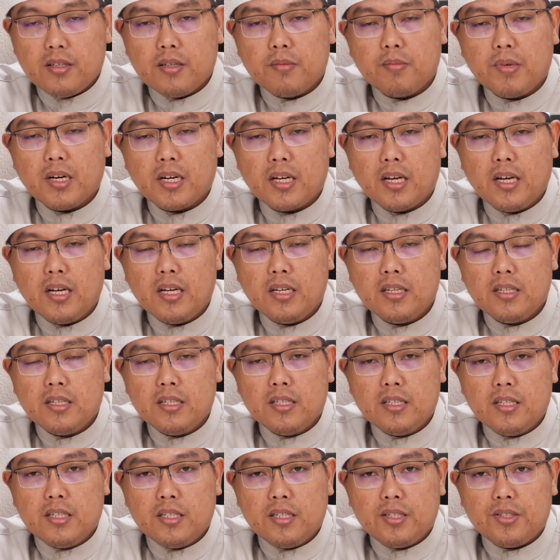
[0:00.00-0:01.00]
maka
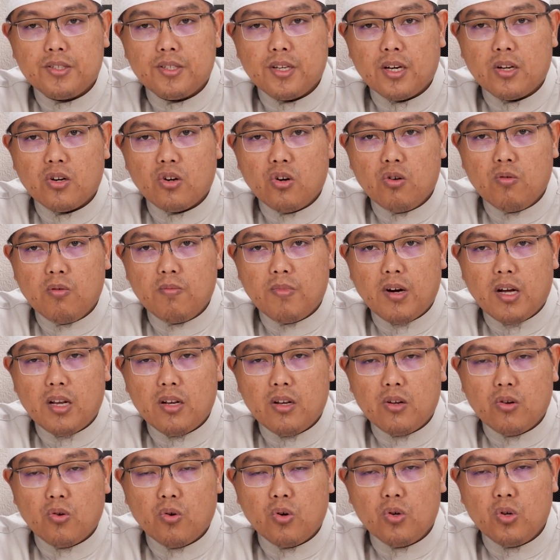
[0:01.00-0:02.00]
secara umum
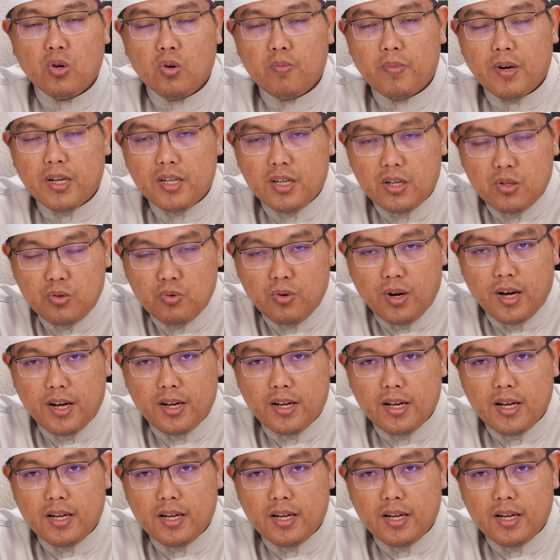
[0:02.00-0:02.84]
al-ghuyub ada dua.